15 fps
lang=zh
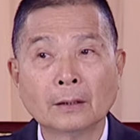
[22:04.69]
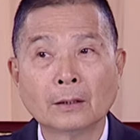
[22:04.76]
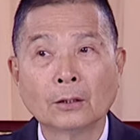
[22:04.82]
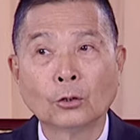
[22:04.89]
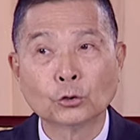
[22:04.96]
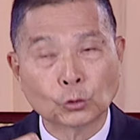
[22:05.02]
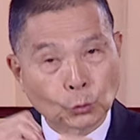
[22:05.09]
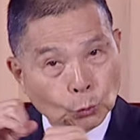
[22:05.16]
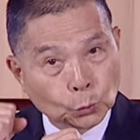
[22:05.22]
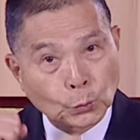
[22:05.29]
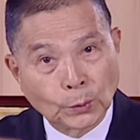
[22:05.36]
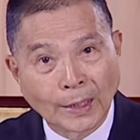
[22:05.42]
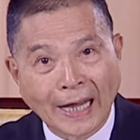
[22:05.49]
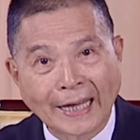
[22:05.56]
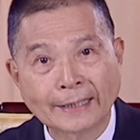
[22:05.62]
或是无
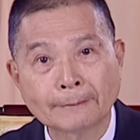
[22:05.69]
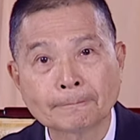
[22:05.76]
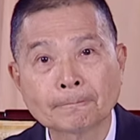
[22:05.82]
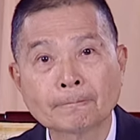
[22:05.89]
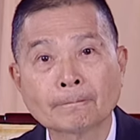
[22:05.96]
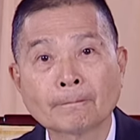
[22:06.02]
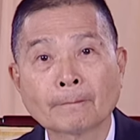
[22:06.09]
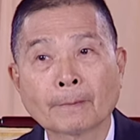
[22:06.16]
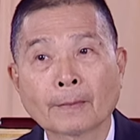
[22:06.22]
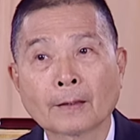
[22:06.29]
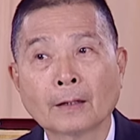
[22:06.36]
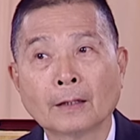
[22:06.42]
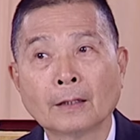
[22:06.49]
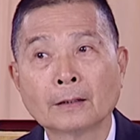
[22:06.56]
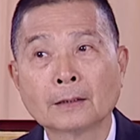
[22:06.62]
奈，
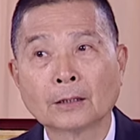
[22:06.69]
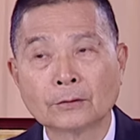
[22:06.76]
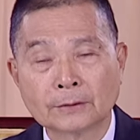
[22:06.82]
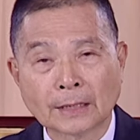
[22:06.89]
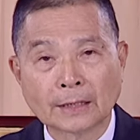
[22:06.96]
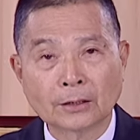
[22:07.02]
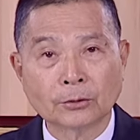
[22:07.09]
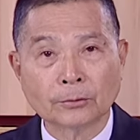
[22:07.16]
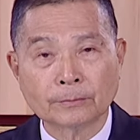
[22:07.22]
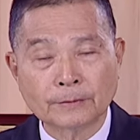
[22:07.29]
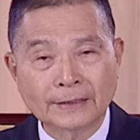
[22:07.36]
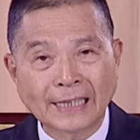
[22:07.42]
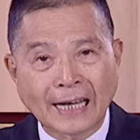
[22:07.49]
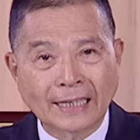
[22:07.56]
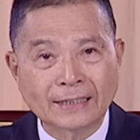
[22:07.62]
他是在那种
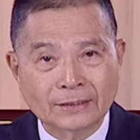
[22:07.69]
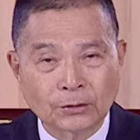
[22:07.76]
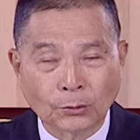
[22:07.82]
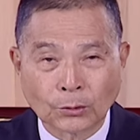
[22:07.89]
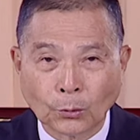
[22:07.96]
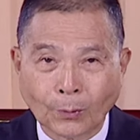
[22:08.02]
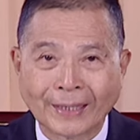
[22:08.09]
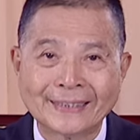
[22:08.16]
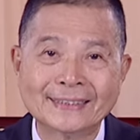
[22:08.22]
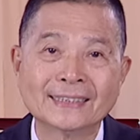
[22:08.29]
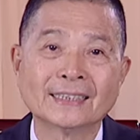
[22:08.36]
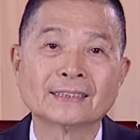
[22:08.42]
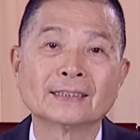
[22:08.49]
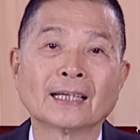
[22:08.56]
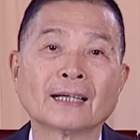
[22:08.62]
压抑中的环
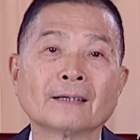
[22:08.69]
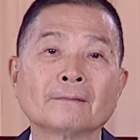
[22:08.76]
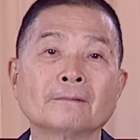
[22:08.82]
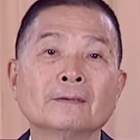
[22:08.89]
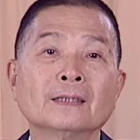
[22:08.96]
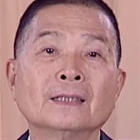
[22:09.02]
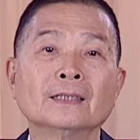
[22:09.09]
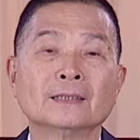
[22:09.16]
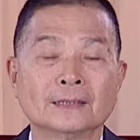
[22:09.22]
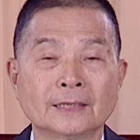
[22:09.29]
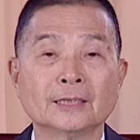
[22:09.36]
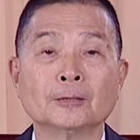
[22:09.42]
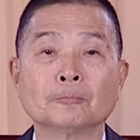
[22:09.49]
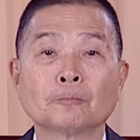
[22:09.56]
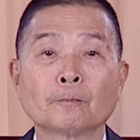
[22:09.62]
境，这样
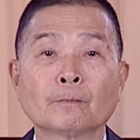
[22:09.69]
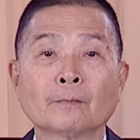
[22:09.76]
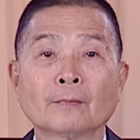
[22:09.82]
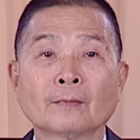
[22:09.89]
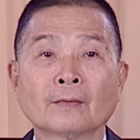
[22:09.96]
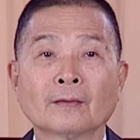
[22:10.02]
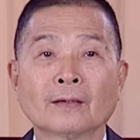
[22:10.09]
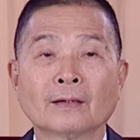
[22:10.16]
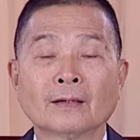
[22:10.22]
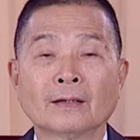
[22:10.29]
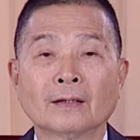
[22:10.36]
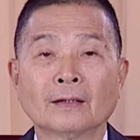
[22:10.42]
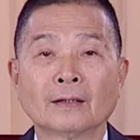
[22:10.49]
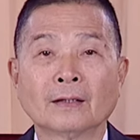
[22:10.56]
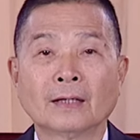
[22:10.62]
是
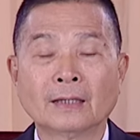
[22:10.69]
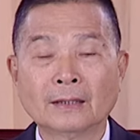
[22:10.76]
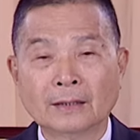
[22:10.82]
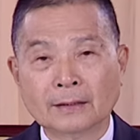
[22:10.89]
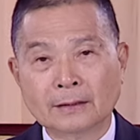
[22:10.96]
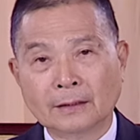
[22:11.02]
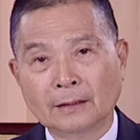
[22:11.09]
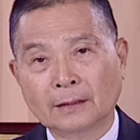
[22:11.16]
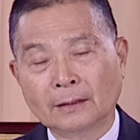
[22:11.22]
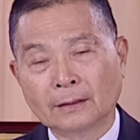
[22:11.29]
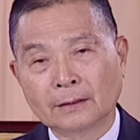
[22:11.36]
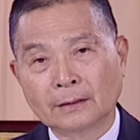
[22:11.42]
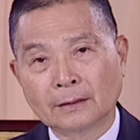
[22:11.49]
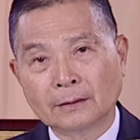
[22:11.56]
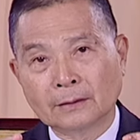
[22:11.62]
啊，因为因
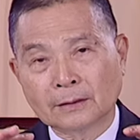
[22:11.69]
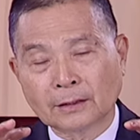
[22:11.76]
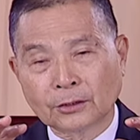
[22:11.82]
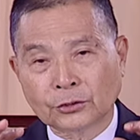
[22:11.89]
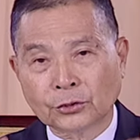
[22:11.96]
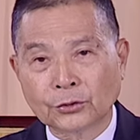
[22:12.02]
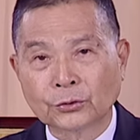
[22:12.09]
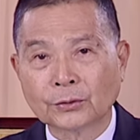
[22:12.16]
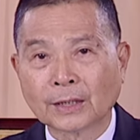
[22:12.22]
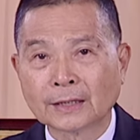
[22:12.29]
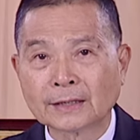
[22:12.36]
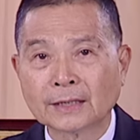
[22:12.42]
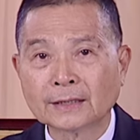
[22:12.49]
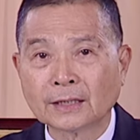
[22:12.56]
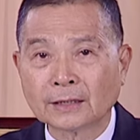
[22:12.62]
为这个孙子他
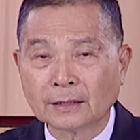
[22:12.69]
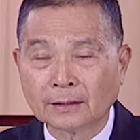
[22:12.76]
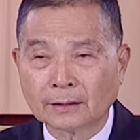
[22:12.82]
现在